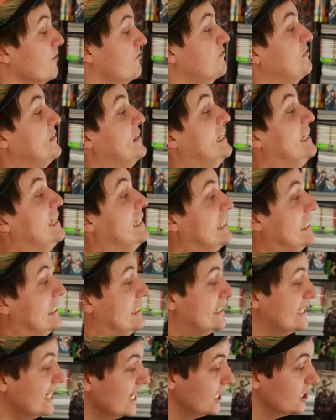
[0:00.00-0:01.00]

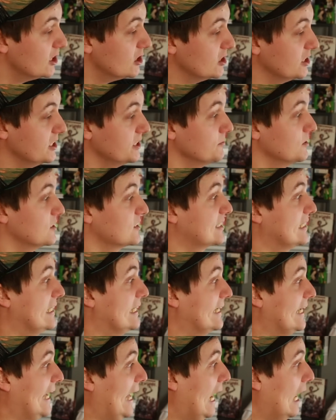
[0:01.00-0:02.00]
viel und ich muss
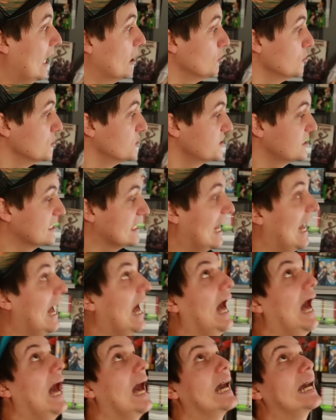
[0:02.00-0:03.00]
gleich raus.
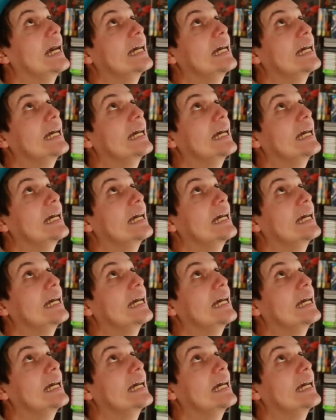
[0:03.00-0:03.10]
Ah.